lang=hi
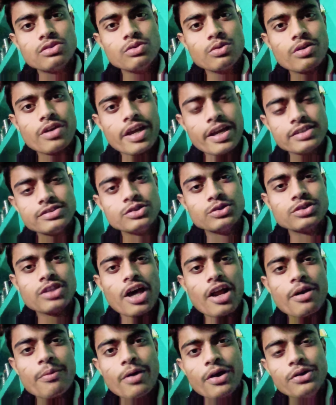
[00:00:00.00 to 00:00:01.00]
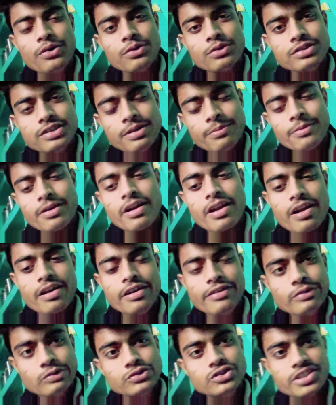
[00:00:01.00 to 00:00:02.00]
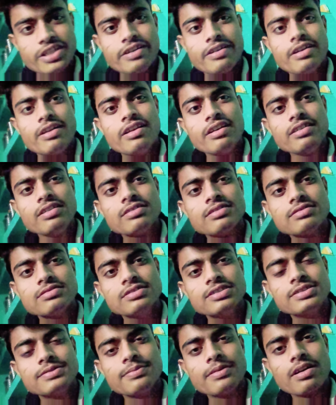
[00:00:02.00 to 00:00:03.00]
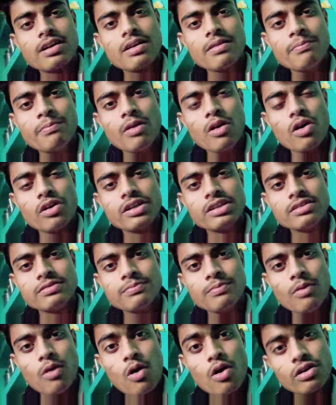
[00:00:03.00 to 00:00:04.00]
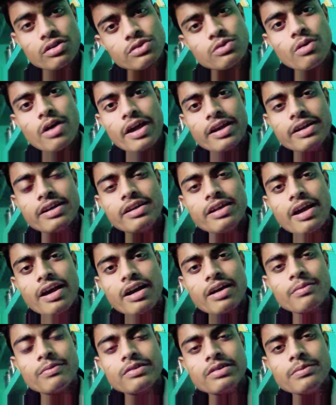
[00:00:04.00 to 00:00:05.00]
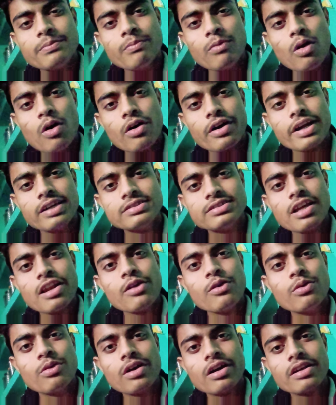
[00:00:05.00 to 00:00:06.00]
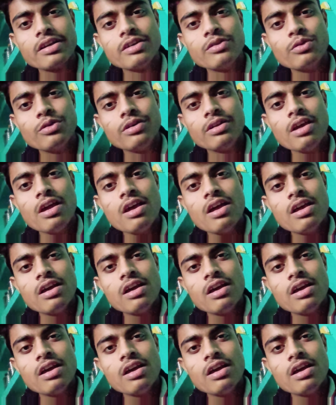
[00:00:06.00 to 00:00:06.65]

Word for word: तो कैसे हो सारे भाइयों ये मेरा न्यूज़ चैनल है जिस पर ब्लॉगिंग ब्लॉग तो आएगा ही आएगा मतलब ब्लॉग ऐसा नहीं होगा कि कोई